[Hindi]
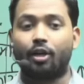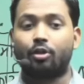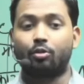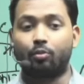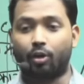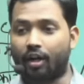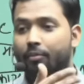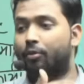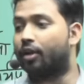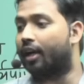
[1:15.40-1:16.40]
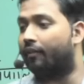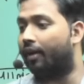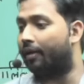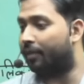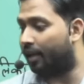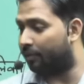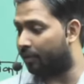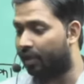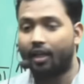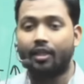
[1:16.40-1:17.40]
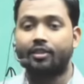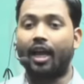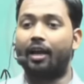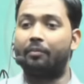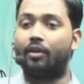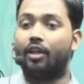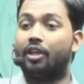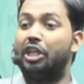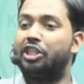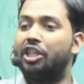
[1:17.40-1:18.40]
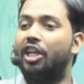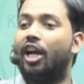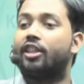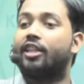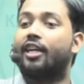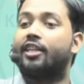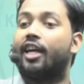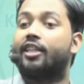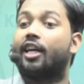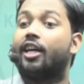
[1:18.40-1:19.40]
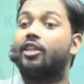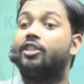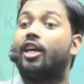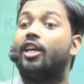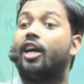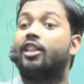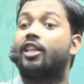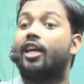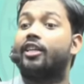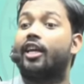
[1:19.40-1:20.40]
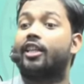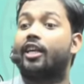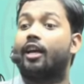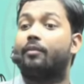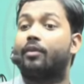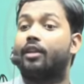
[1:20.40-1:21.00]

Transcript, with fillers: तू भंडा फोड़ेगा वहां पे यहाँ पे साहब इसी ने हत्या किया था यही हत्या किया था यहाँ पर